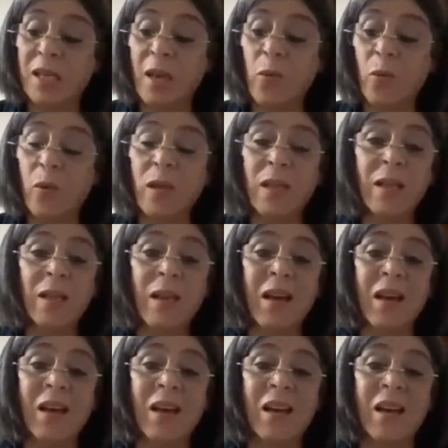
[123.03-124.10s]
حتى وين
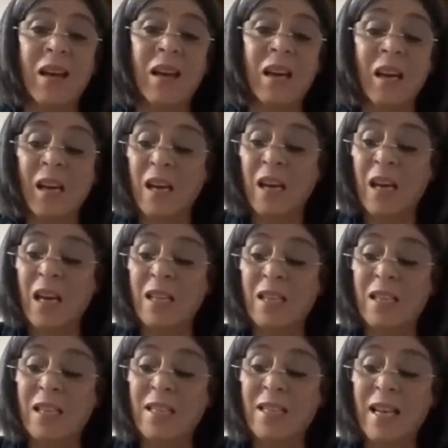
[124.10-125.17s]
آه
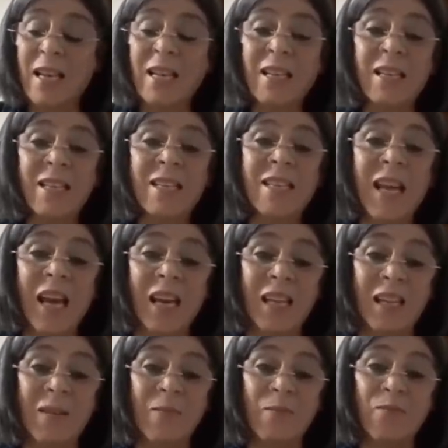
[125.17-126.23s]
الجزائر
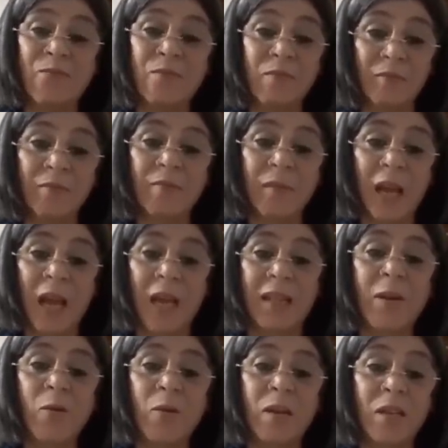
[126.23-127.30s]
تستقل
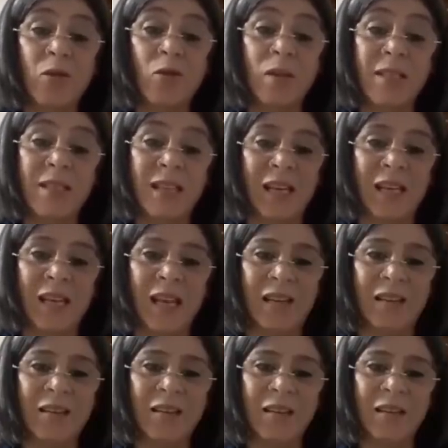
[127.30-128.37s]
حتى وين ندور
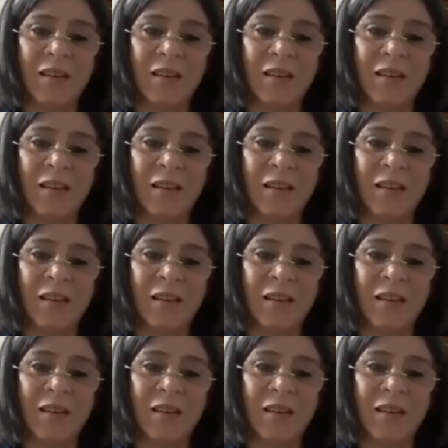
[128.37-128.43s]
استقلال